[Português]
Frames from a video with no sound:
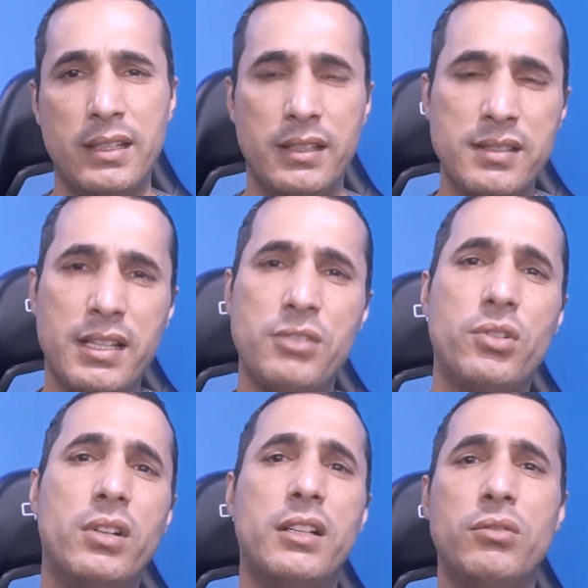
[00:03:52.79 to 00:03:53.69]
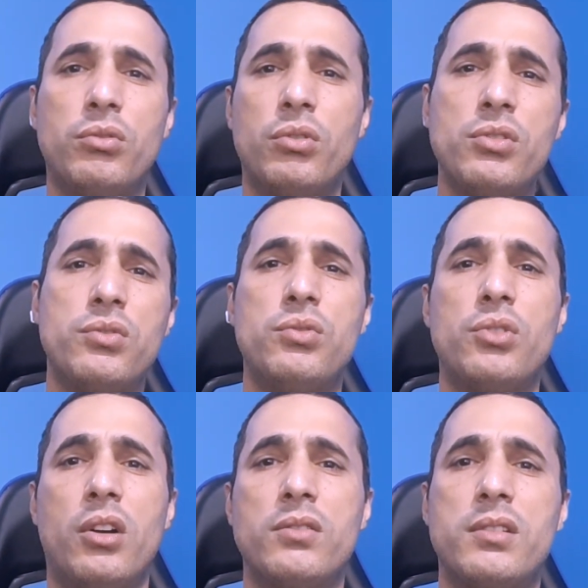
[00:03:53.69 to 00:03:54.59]
e estar jogando todos os
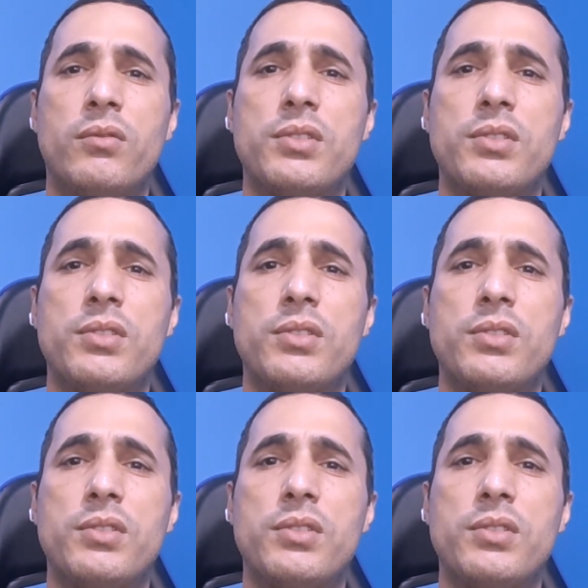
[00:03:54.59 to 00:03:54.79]
jogos que